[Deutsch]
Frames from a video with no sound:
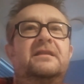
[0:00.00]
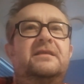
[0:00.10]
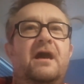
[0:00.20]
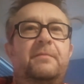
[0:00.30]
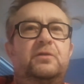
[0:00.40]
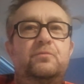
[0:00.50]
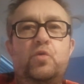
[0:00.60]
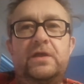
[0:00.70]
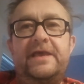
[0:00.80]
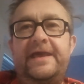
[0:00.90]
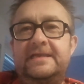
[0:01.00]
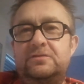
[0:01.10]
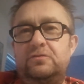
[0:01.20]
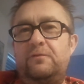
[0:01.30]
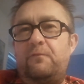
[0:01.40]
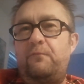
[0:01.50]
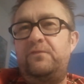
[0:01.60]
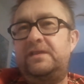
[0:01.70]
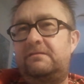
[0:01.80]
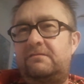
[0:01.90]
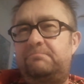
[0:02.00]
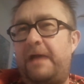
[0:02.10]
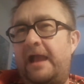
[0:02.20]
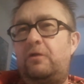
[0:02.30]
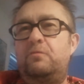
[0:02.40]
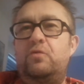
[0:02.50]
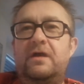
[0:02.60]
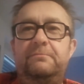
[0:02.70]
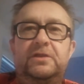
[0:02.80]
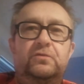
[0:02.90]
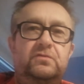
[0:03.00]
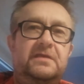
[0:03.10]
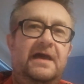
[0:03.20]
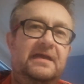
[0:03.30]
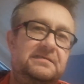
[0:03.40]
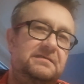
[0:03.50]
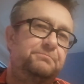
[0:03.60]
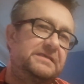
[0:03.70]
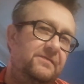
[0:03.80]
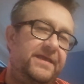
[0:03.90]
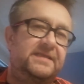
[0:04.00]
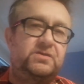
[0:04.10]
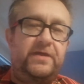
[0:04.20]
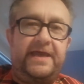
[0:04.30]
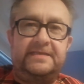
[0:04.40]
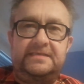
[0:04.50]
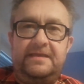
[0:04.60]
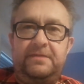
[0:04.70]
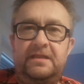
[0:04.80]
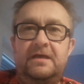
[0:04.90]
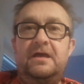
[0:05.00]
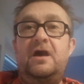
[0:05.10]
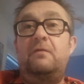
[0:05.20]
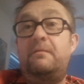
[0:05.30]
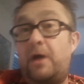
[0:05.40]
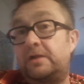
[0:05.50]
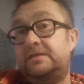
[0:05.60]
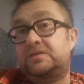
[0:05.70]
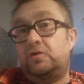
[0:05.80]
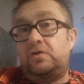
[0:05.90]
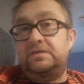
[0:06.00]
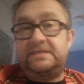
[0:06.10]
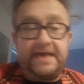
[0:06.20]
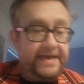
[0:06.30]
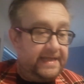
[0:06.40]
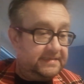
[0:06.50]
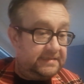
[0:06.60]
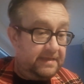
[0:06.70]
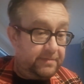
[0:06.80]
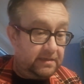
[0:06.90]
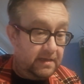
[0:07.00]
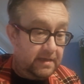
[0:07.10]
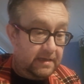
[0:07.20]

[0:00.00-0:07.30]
Die haben einen Humor, der eh so, wie Punkhumor mitunter als ein bisschen nicht so ernst nehmen, aber manche Sachen sehr ernst nehmen,